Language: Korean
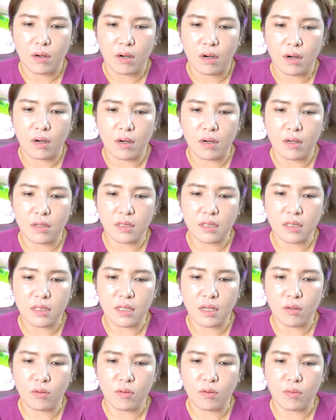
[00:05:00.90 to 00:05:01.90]
어,
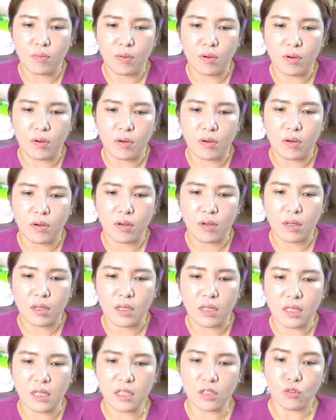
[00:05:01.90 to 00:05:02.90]
진짜로 뭐,
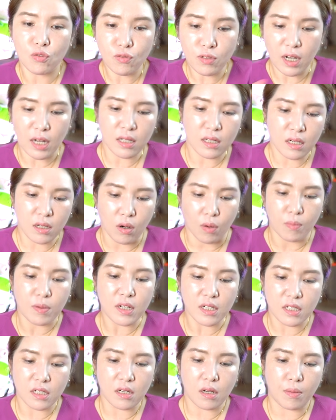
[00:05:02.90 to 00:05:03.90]
이 순간을
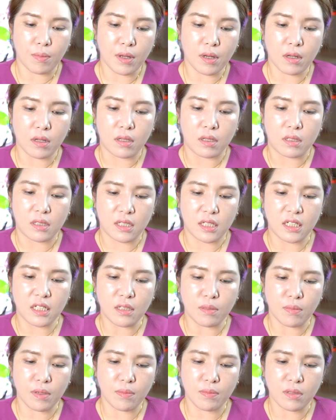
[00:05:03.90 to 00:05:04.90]
넘기시려면
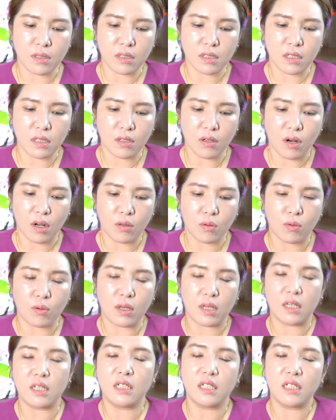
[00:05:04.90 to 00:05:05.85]
지금 힘드시더라도 이